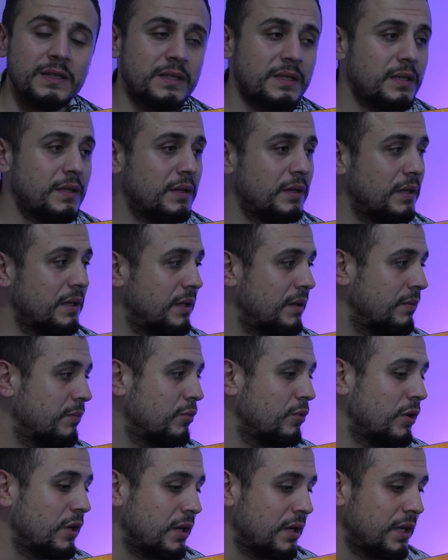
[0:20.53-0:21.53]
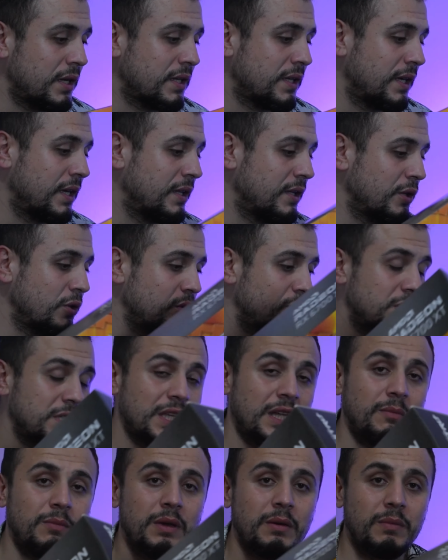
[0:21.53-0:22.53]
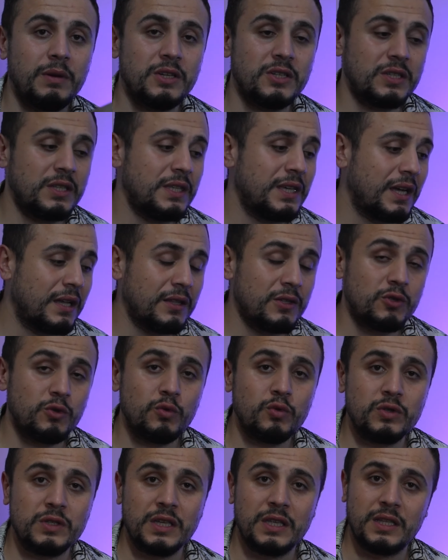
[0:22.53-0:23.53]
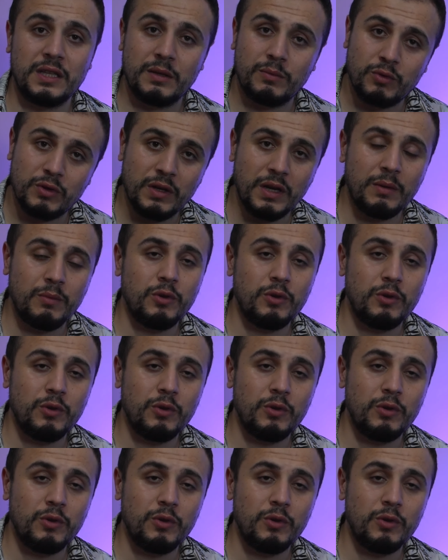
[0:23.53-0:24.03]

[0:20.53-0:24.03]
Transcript: kriz e, bu aralar kendini göstermeye başladı. Yaklaşık 3 senedir de bu